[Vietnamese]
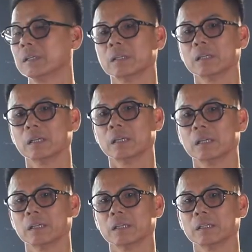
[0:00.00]
uh,
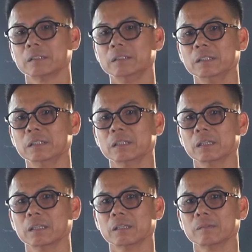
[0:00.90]
nhưng
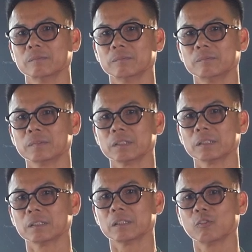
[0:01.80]

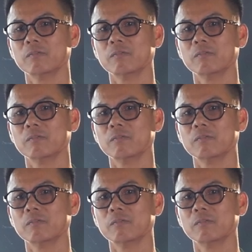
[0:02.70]
uh,